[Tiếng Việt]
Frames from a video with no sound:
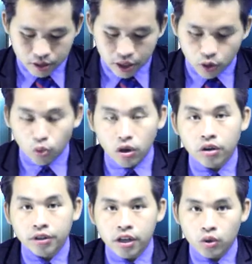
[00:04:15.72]
chỉ tụ
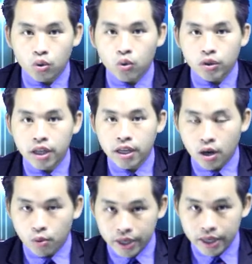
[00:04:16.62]
nọ chỉ tụ thi
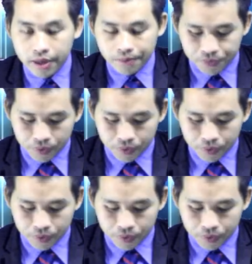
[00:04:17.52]
cầu ý